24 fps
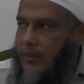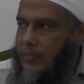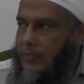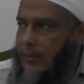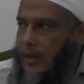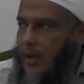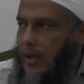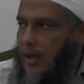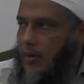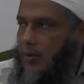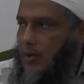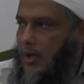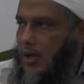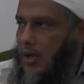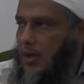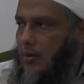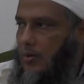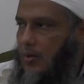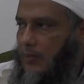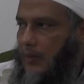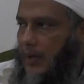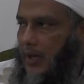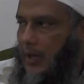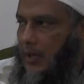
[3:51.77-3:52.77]
معناه
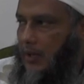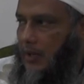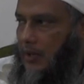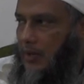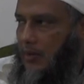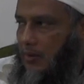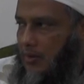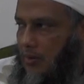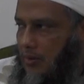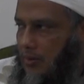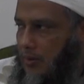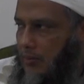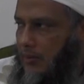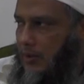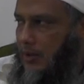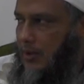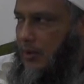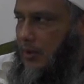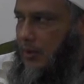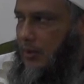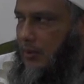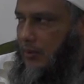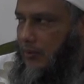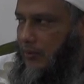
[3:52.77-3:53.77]
كانوا بالغي الحلم
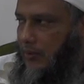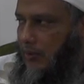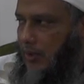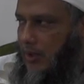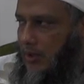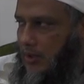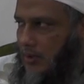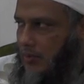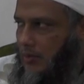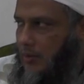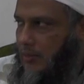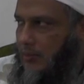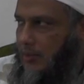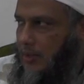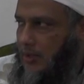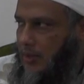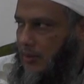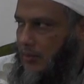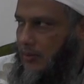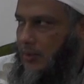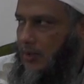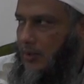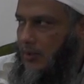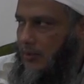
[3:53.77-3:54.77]
في وقت
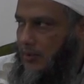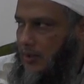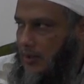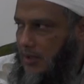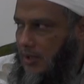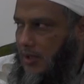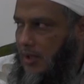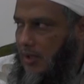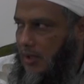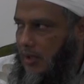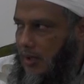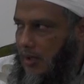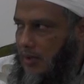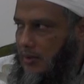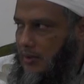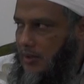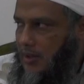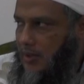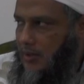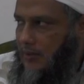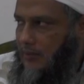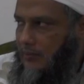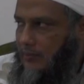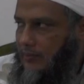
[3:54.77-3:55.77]
صحبتهم للنبي صلى الله عليه
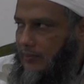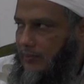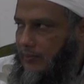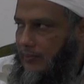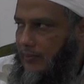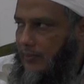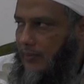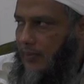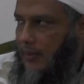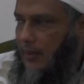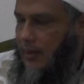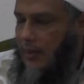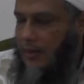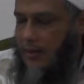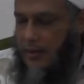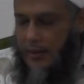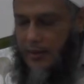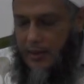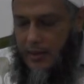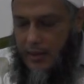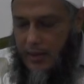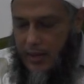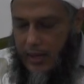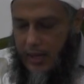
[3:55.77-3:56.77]
وسلم
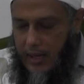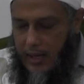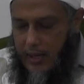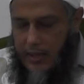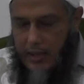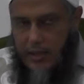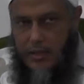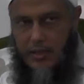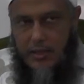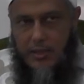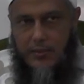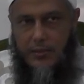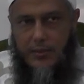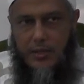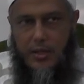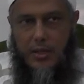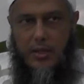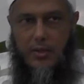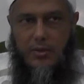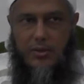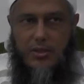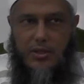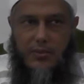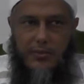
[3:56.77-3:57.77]
هذا القسم
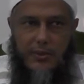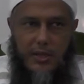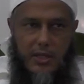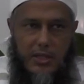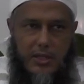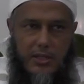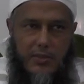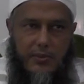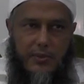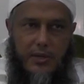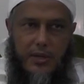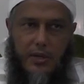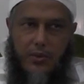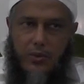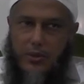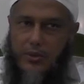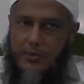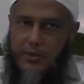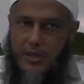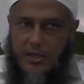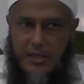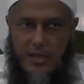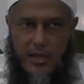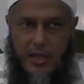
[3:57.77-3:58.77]
الذي يسمى القسم
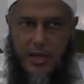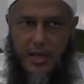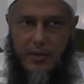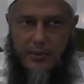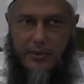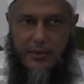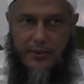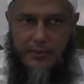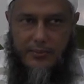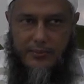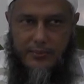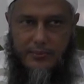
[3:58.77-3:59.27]
الأول من الصحابة